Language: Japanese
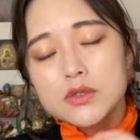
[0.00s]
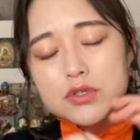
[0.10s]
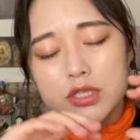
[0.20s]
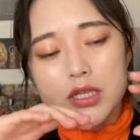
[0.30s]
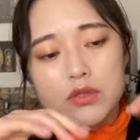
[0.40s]
そ
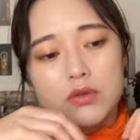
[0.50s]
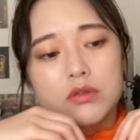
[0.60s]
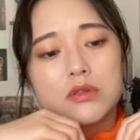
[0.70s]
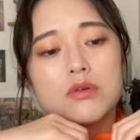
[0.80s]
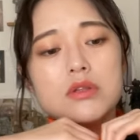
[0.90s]
してそ
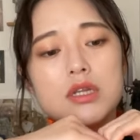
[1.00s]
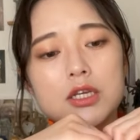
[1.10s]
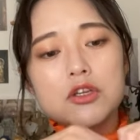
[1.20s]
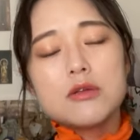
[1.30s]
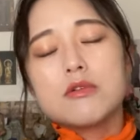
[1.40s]
のどんな
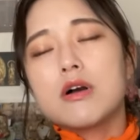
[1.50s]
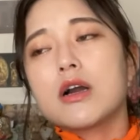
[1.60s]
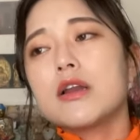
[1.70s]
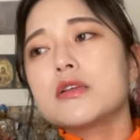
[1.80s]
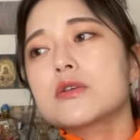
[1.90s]
人にも分
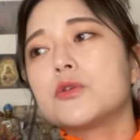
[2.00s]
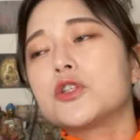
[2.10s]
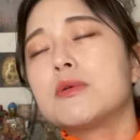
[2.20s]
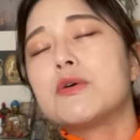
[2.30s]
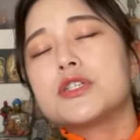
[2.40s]
かりやすく
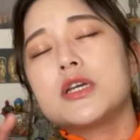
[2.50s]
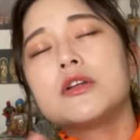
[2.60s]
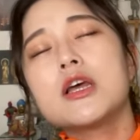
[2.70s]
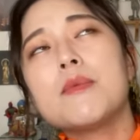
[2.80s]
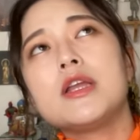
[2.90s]
言葉を教える
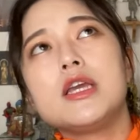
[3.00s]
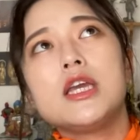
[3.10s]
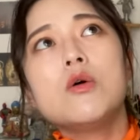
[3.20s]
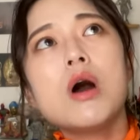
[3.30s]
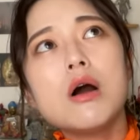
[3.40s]
ためにい
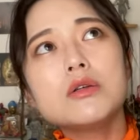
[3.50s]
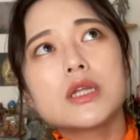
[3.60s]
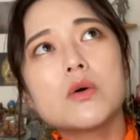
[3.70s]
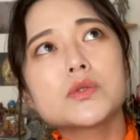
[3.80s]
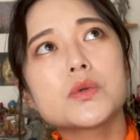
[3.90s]
ろは
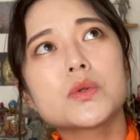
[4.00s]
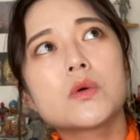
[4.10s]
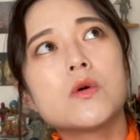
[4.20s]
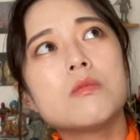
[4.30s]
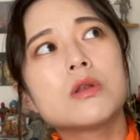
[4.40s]
歌をその時
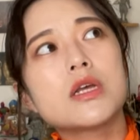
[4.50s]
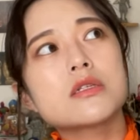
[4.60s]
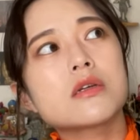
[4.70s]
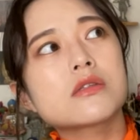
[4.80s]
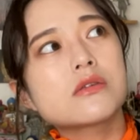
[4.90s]
弘法男子
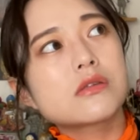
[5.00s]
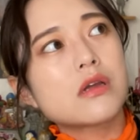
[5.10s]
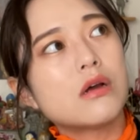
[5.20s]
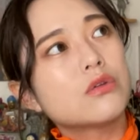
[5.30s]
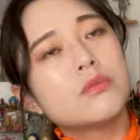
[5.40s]
が作っ
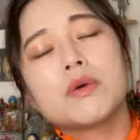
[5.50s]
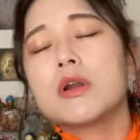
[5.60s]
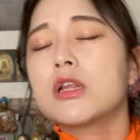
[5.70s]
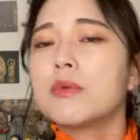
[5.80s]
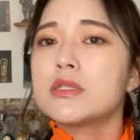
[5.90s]
たとも言わ
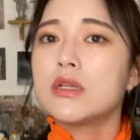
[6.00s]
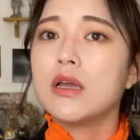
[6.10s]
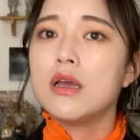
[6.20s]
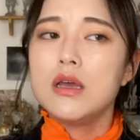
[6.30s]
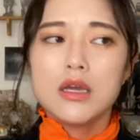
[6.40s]
れてますね
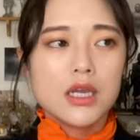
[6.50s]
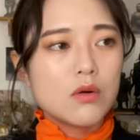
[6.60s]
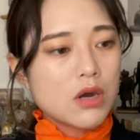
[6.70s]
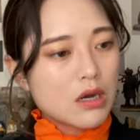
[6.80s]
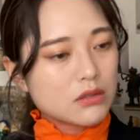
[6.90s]
いろ
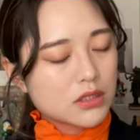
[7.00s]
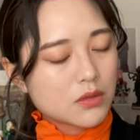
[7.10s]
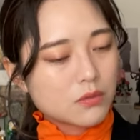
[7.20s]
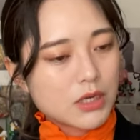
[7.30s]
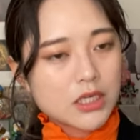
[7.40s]
は歌
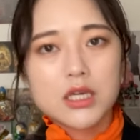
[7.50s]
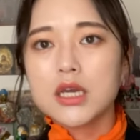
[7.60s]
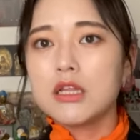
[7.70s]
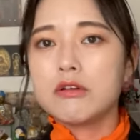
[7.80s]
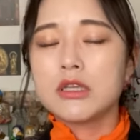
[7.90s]
のま起
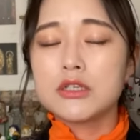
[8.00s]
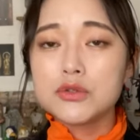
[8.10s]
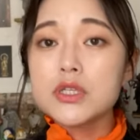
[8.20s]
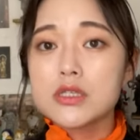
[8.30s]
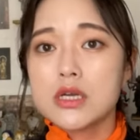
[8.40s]
源には、ね、諸
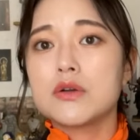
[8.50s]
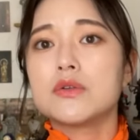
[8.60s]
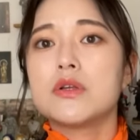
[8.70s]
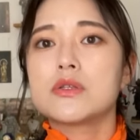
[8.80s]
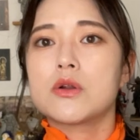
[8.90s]
説ある
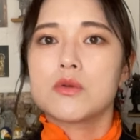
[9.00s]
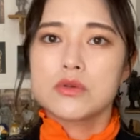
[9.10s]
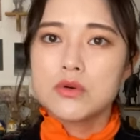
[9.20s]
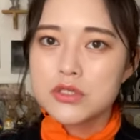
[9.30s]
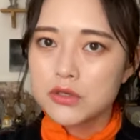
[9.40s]
んですけどそ
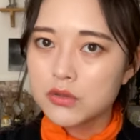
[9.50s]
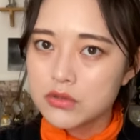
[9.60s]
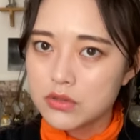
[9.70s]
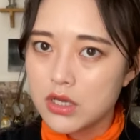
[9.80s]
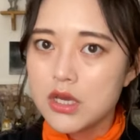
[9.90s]
のうちの一
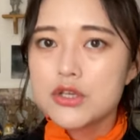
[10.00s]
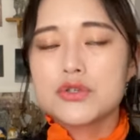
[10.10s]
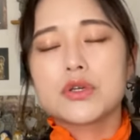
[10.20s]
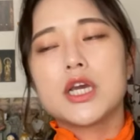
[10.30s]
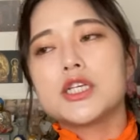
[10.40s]
つ
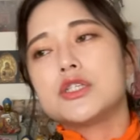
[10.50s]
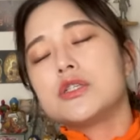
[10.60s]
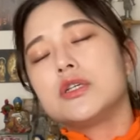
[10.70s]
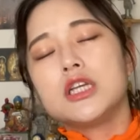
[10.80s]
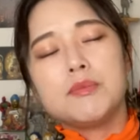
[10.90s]
手芸七
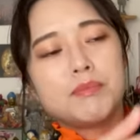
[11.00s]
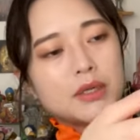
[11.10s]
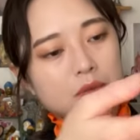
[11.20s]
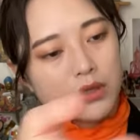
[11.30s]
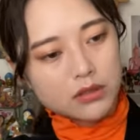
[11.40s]
院で一般
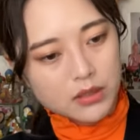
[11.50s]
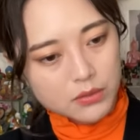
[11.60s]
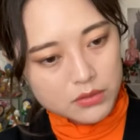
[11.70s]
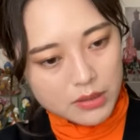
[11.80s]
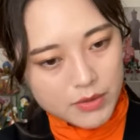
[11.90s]
の方々
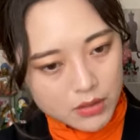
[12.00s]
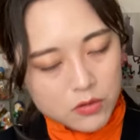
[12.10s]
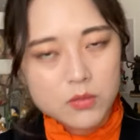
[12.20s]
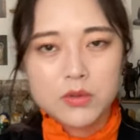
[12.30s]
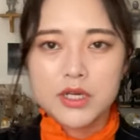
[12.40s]
のために
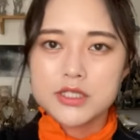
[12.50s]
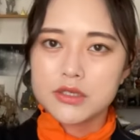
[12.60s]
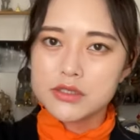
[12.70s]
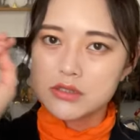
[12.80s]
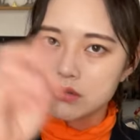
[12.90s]
弘法大子が
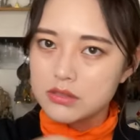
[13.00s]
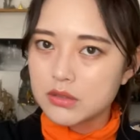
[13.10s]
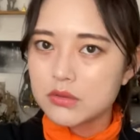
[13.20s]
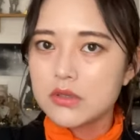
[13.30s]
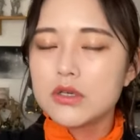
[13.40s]
作ったと
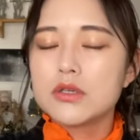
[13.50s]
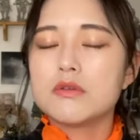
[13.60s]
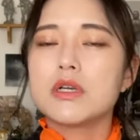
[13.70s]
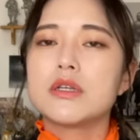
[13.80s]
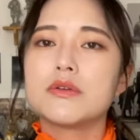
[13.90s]
言
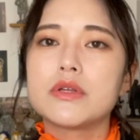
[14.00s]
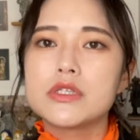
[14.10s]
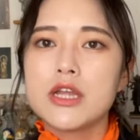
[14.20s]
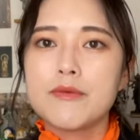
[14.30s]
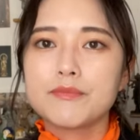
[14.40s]
われてです
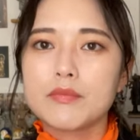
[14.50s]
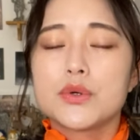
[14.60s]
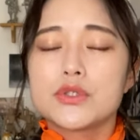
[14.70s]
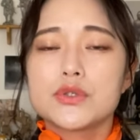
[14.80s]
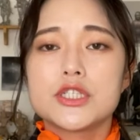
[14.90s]
ね
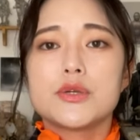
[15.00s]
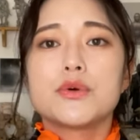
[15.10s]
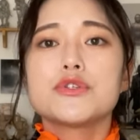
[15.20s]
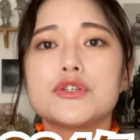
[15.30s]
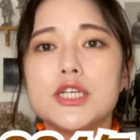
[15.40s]
そして
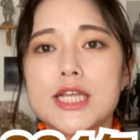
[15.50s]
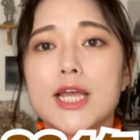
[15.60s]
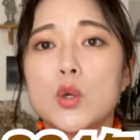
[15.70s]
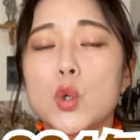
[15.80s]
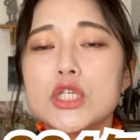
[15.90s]
62歳、
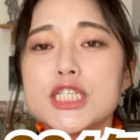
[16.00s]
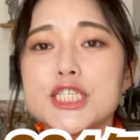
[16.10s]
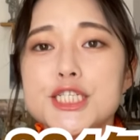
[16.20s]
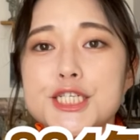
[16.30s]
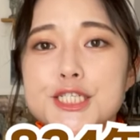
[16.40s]
五七
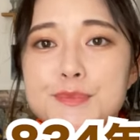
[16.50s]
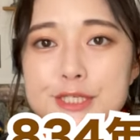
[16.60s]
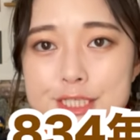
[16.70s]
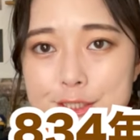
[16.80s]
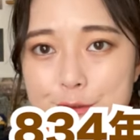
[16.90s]
日未
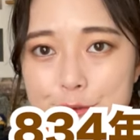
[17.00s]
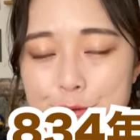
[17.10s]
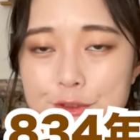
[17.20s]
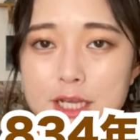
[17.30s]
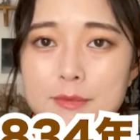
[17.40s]
四法
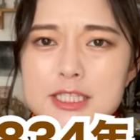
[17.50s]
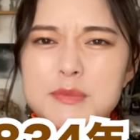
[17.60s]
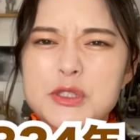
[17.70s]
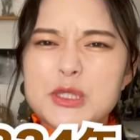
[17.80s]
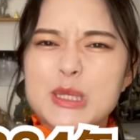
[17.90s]
行います。
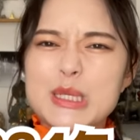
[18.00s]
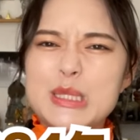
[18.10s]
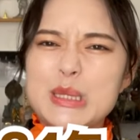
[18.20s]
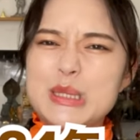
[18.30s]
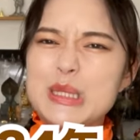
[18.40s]
難
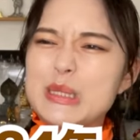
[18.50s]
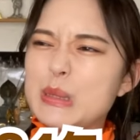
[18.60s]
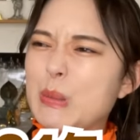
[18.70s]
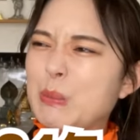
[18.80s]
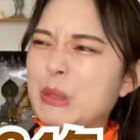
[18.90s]
しい字です
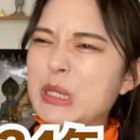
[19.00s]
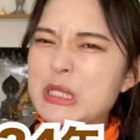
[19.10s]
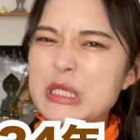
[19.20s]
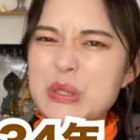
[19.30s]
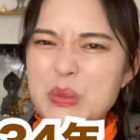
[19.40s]
ね。未
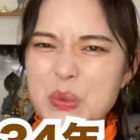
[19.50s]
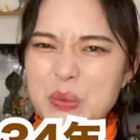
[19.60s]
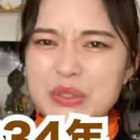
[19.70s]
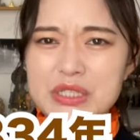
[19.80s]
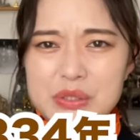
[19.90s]
四歩
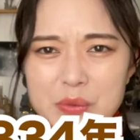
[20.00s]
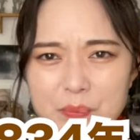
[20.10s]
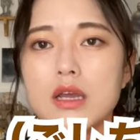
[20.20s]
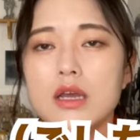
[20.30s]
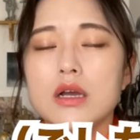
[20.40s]
ですよ。
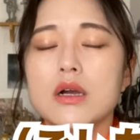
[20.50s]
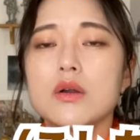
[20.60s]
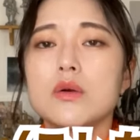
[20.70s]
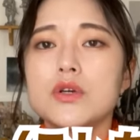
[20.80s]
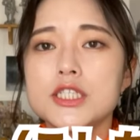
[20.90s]
こ
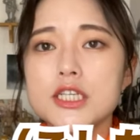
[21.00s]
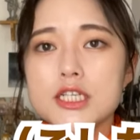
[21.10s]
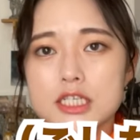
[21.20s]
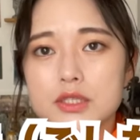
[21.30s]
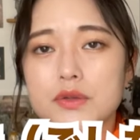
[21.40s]
れ5、7
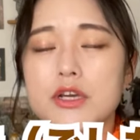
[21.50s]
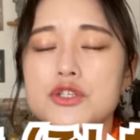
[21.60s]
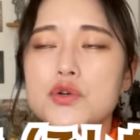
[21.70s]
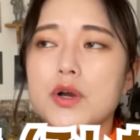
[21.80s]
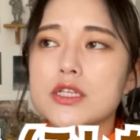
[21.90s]
日っていうのは
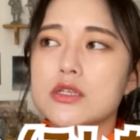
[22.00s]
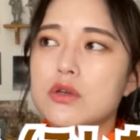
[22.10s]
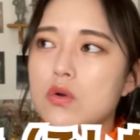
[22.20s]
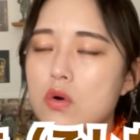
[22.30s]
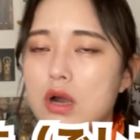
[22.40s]
正月の
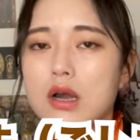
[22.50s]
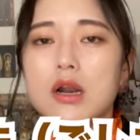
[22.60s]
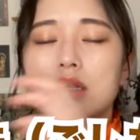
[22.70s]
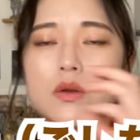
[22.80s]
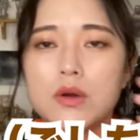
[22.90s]
8日から
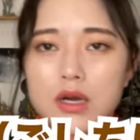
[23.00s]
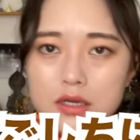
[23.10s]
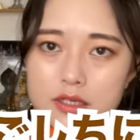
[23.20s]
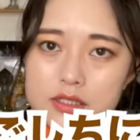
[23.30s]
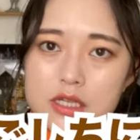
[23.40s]
7日
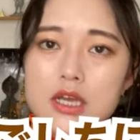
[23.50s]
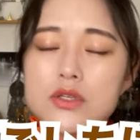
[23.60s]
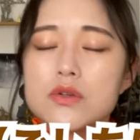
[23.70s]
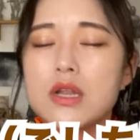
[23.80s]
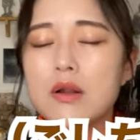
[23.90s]
間です。
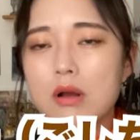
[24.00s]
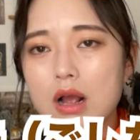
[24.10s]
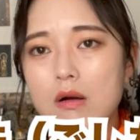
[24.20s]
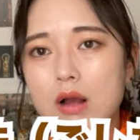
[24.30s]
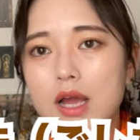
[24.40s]
その7日
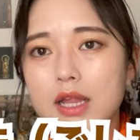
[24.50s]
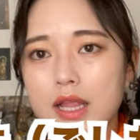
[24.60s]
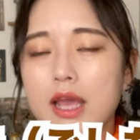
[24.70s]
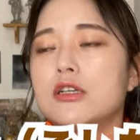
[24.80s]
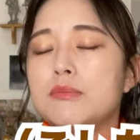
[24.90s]
間をかけ
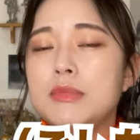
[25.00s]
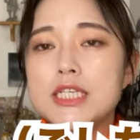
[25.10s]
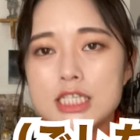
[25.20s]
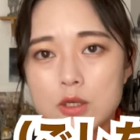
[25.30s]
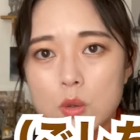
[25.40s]
て、未
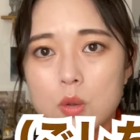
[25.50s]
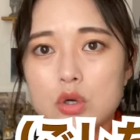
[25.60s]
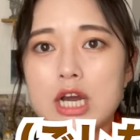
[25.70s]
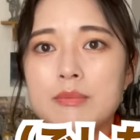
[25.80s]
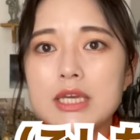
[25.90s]
四法、こ
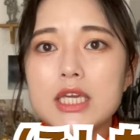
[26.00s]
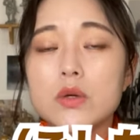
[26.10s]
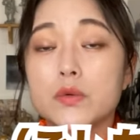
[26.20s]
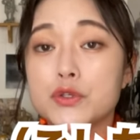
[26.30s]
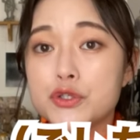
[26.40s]
れは密
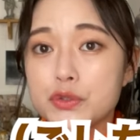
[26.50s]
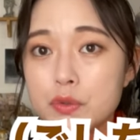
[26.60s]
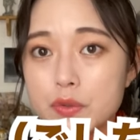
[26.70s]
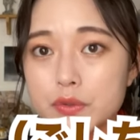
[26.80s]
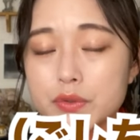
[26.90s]
教の手
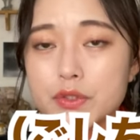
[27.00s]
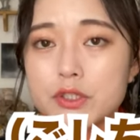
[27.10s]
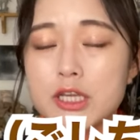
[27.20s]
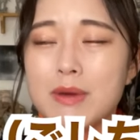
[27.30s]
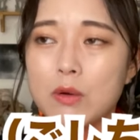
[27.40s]
法といっ
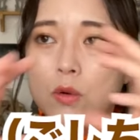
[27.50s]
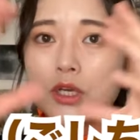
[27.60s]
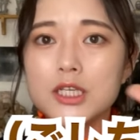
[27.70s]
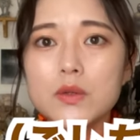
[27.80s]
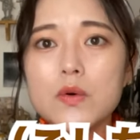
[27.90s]
て、まあ、ご祈
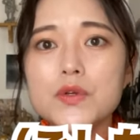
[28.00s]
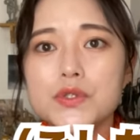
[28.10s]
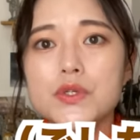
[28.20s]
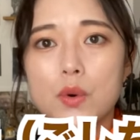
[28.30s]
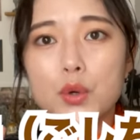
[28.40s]
祷を
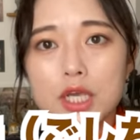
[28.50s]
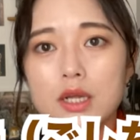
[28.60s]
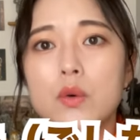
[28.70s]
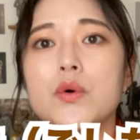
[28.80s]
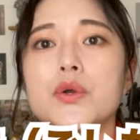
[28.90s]
する大きな
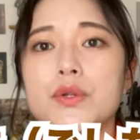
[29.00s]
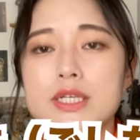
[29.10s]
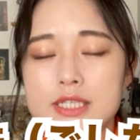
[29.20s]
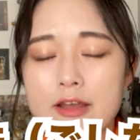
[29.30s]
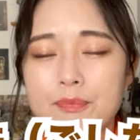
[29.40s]
法要で
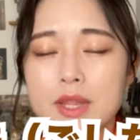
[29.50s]
すね。